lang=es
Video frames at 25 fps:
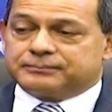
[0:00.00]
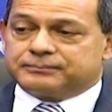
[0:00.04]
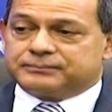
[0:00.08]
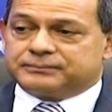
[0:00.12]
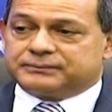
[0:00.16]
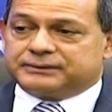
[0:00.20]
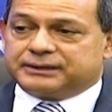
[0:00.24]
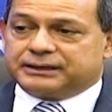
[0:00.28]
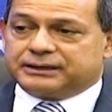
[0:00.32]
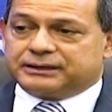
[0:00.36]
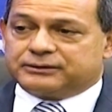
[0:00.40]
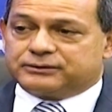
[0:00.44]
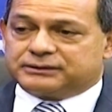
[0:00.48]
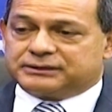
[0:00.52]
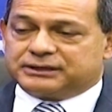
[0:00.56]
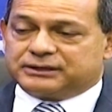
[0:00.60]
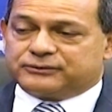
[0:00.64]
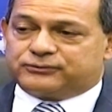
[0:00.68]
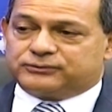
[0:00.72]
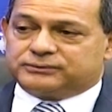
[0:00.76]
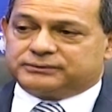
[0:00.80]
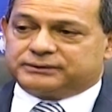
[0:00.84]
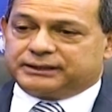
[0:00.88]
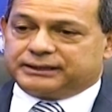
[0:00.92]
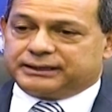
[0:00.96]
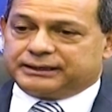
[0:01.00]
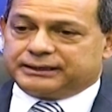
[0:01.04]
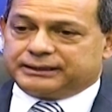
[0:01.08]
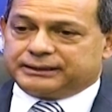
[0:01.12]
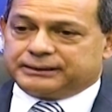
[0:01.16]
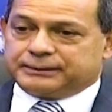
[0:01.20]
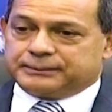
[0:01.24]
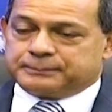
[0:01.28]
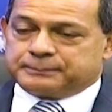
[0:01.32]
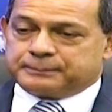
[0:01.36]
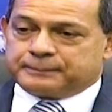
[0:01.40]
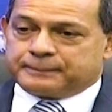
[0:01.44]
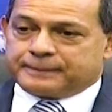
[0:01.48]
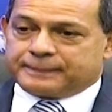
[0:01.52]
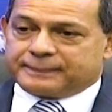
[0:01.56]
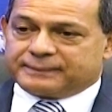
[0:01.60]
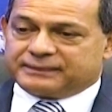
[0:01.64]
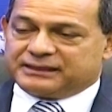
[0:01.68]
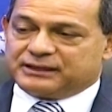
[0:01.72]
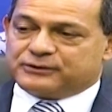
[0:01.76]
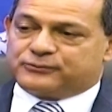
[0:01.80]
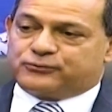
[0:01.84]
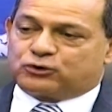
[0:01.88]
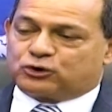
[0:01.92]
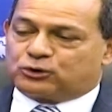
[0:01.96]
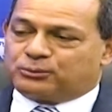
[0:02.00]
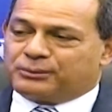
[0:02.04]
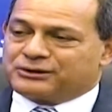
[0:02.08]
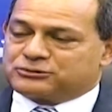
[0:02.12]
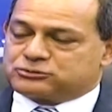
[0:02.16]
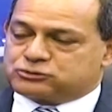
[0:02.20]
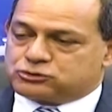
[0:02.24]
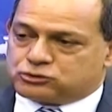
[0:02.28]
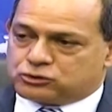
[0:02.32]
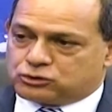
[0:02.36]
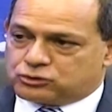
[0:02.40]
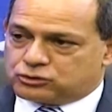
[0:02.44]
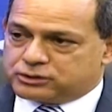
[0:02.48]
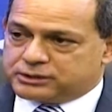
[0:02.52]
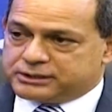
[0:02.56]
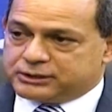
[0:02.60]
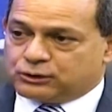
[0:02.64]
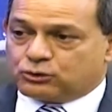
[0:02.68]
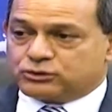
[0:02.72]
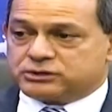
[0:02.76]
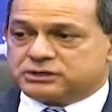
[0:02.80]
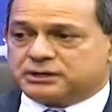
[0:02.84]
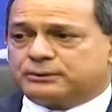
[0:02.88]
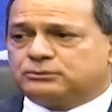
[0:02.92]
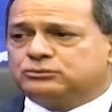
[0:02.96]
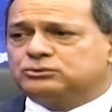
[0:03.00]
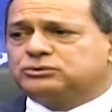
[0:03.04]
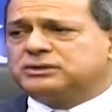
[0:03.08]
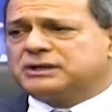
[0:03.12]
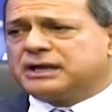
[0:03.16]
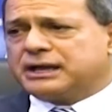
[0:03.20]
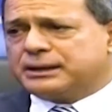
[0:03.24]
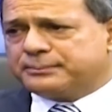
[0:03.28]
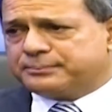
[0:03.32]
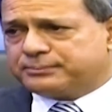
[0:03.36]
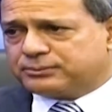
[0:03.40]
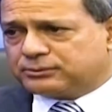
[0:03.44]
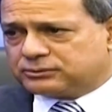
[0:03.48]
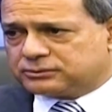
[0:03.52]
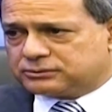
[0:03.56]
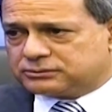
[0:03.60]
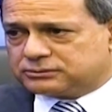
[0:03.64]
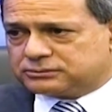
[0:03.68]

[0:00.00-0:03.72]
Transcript: de, de, formación y conlleva un tiempo,